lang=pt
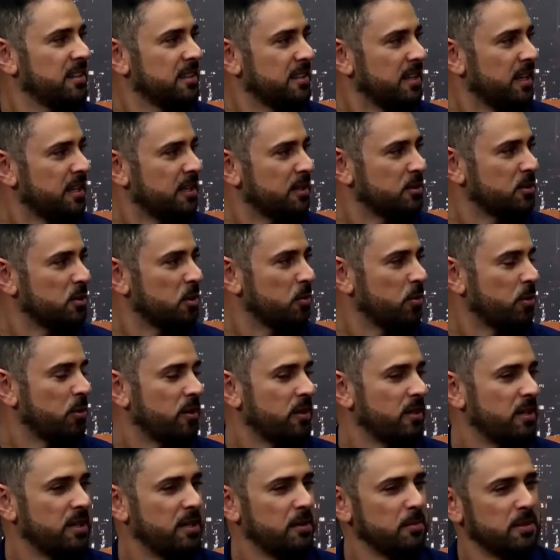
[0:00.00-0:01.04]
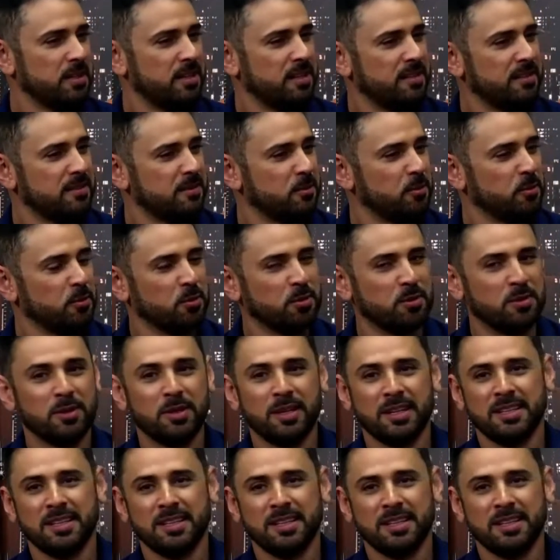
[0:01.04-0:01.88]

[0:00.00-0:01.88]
estar aqui no seu programa, né? O